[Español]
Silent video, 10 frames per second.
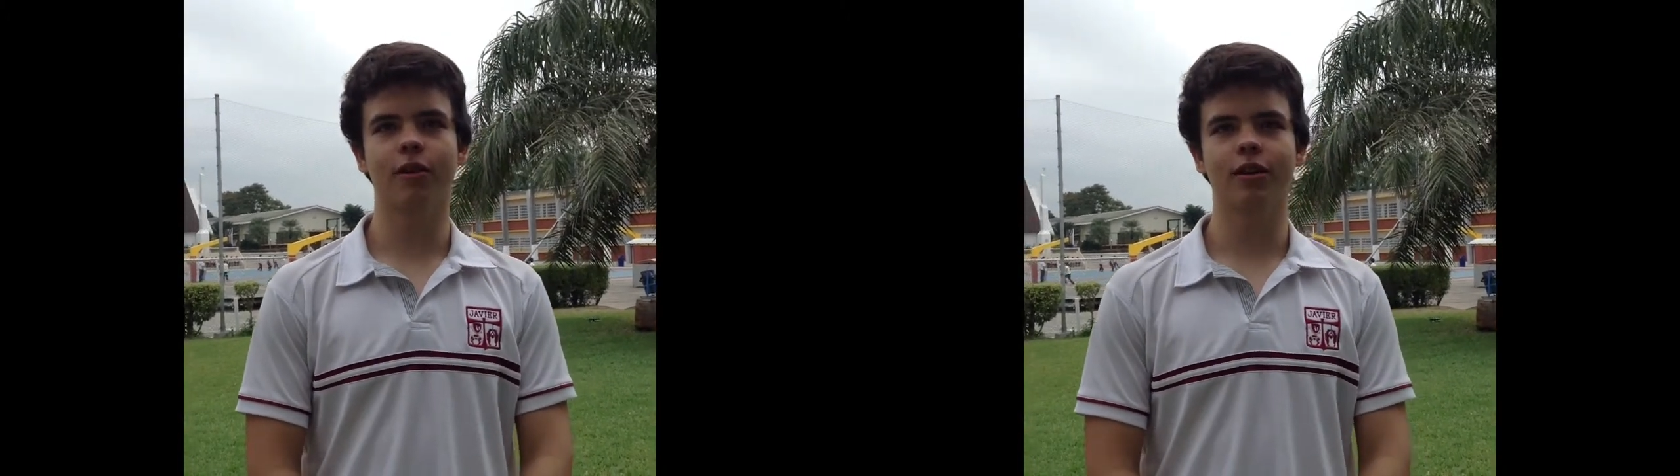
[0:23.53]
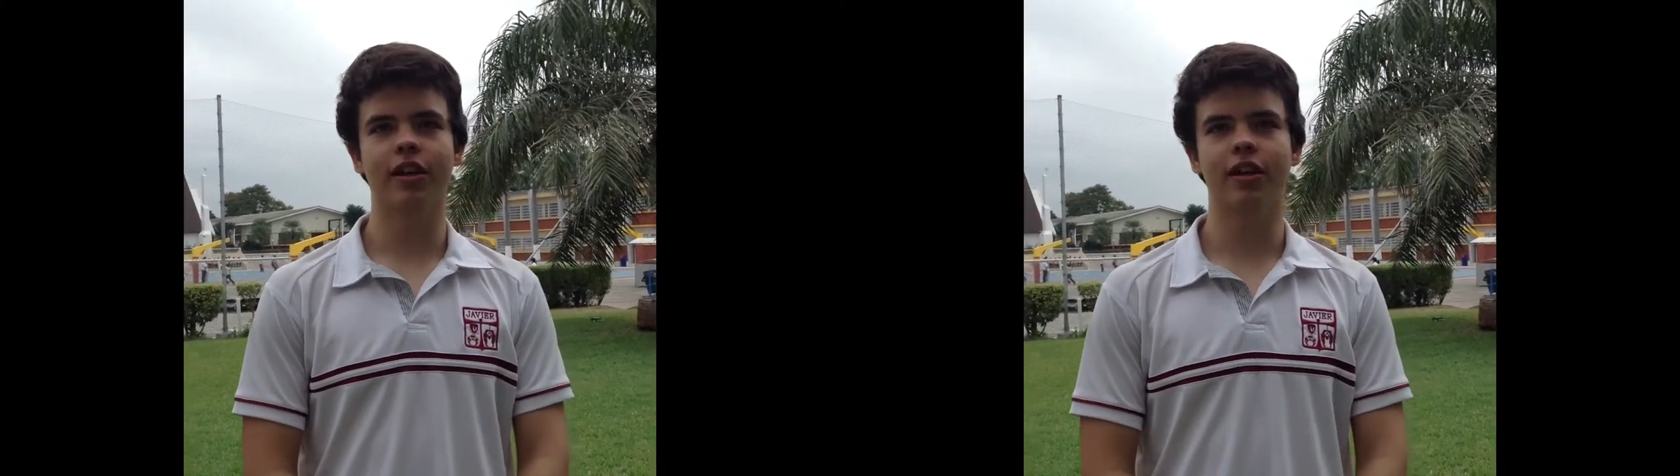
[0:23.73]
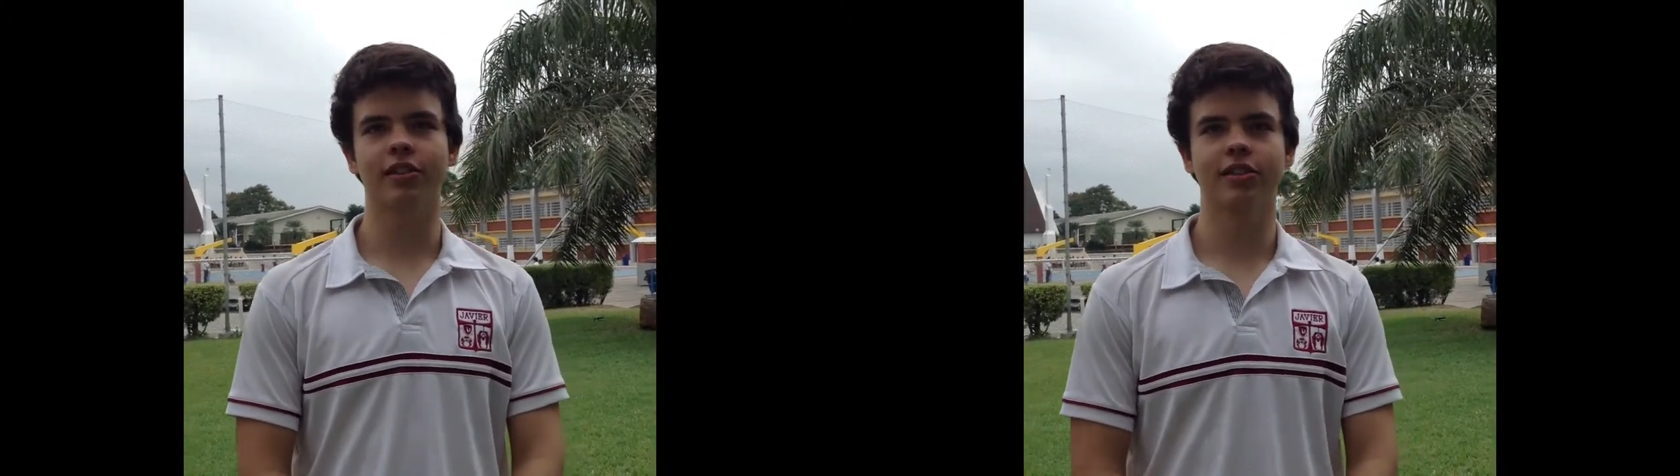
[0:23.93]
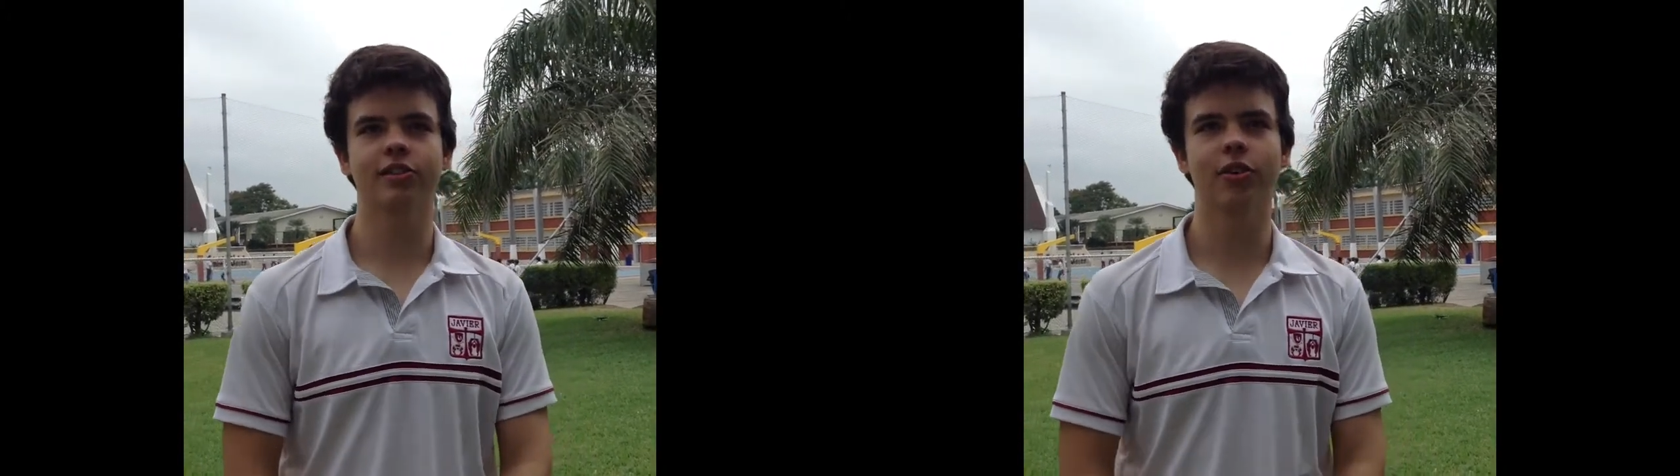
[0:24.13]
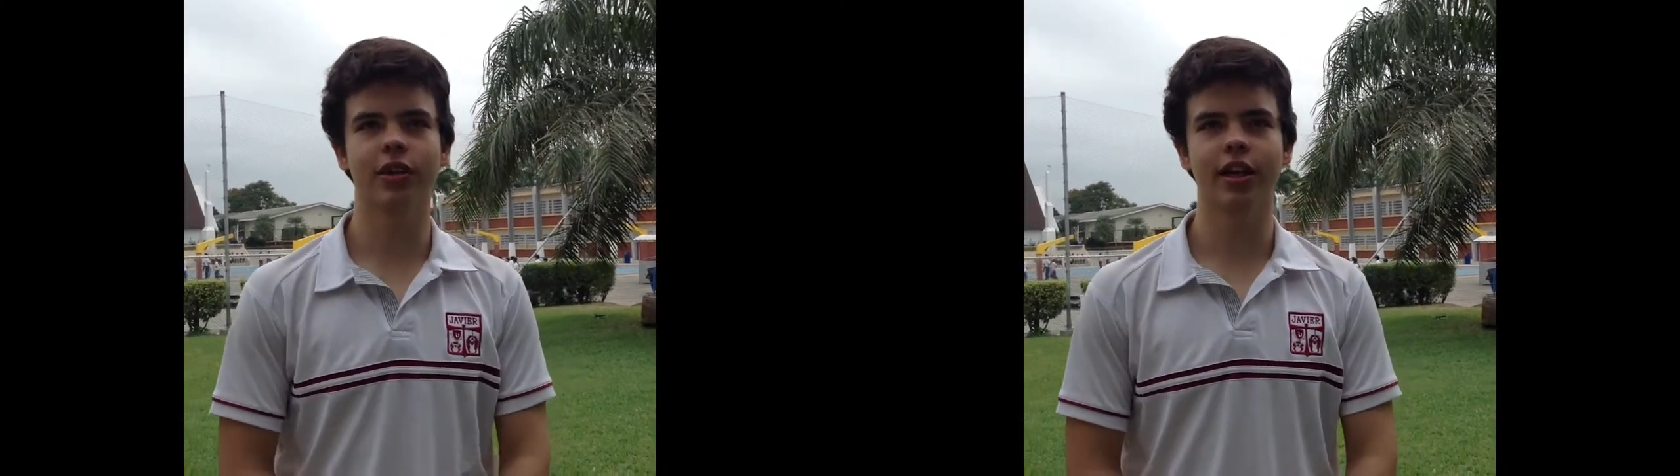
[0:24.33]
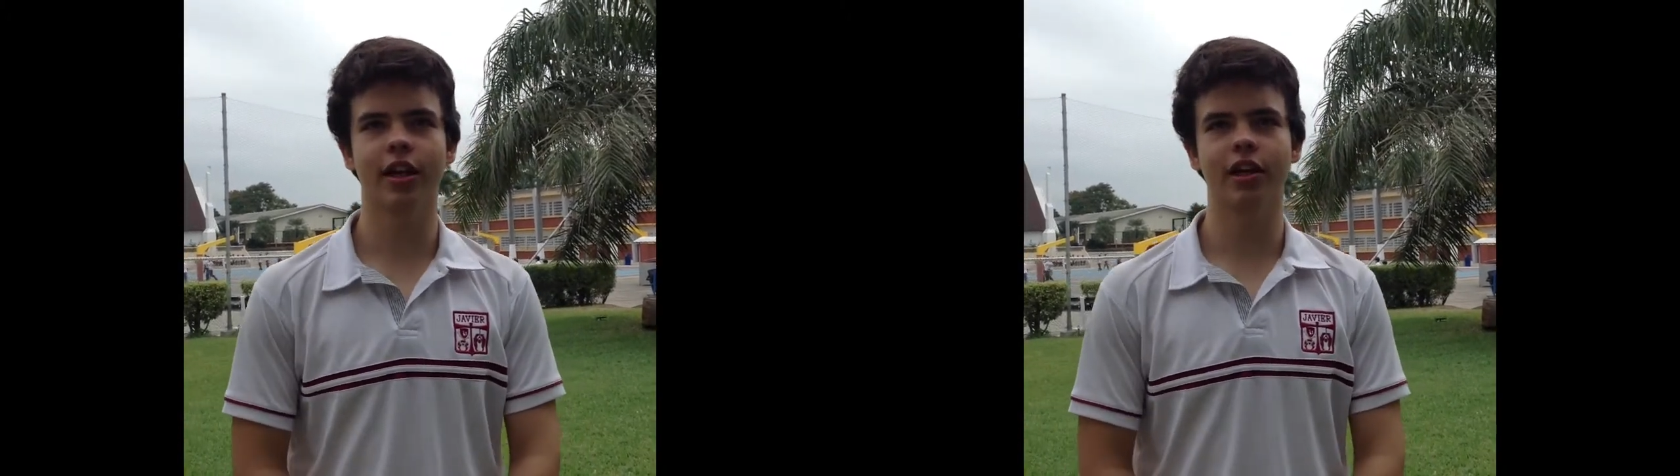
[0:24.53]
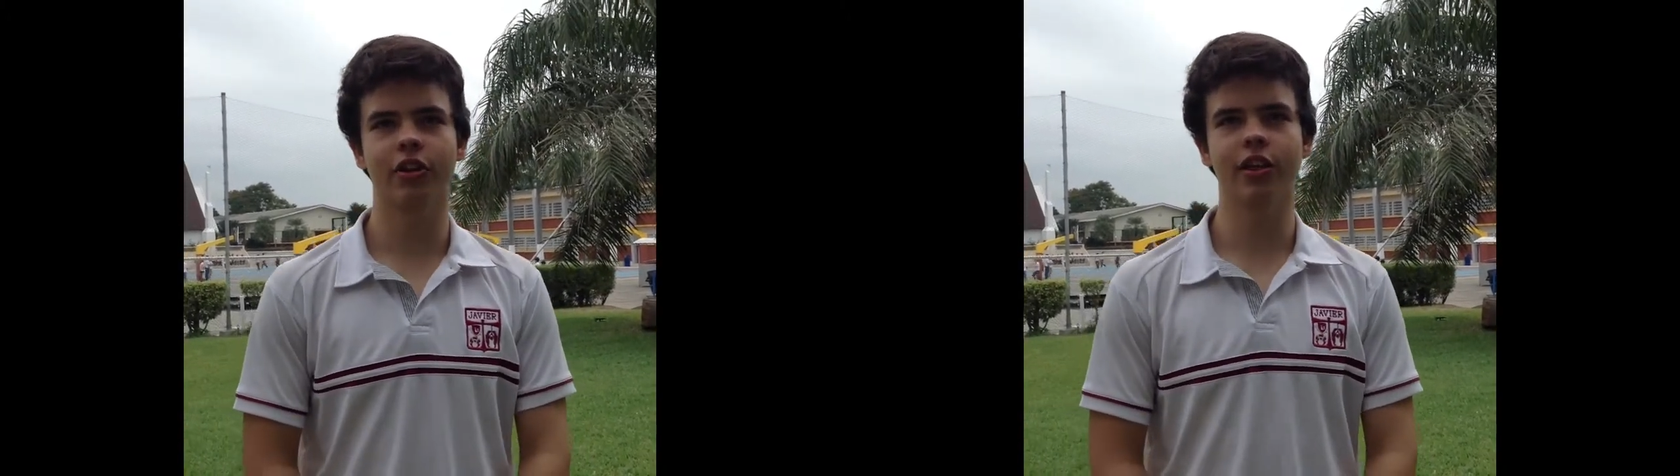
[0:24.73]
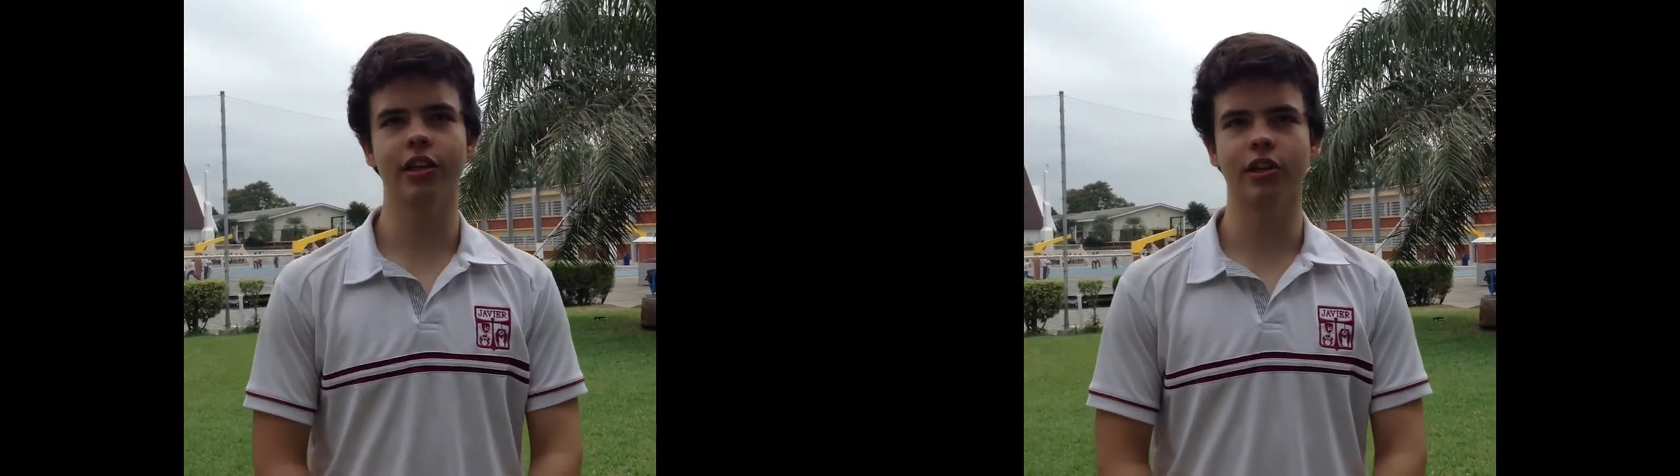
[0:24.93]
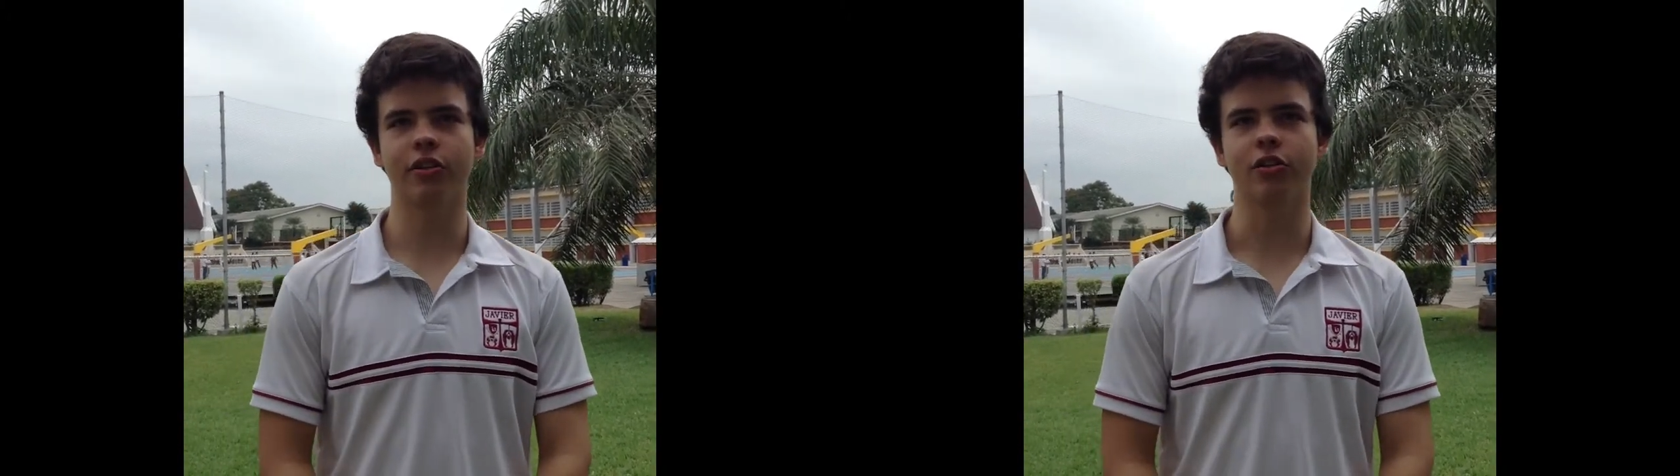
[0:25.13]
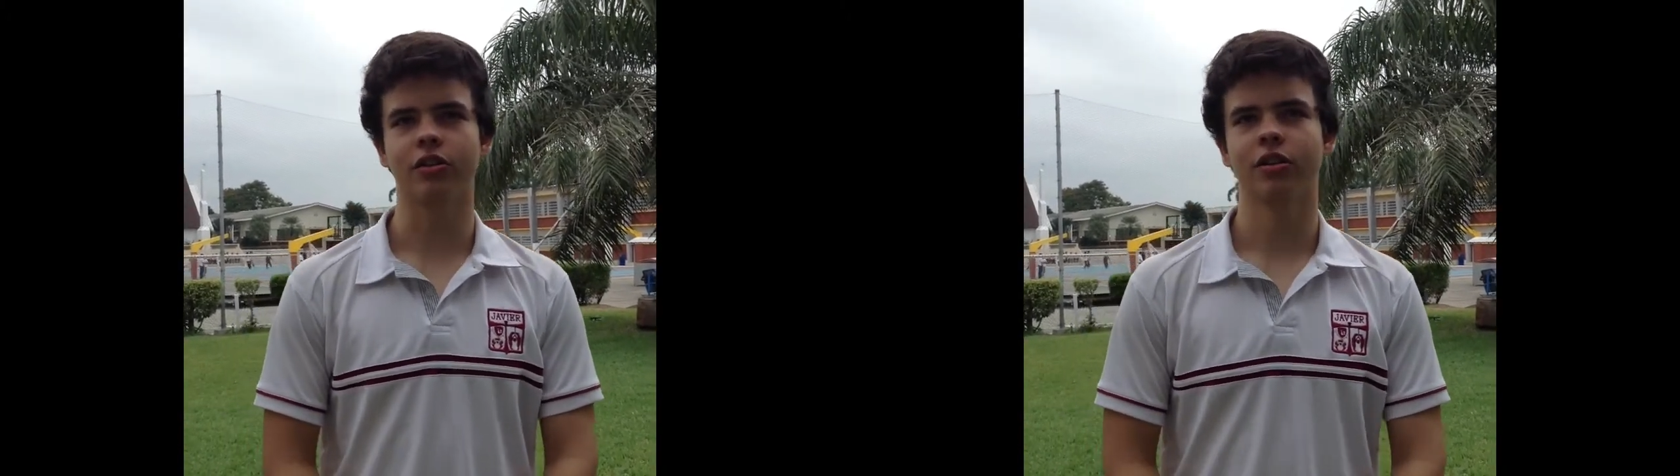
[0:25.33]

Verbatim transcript: va a hablar sobre el neolítico.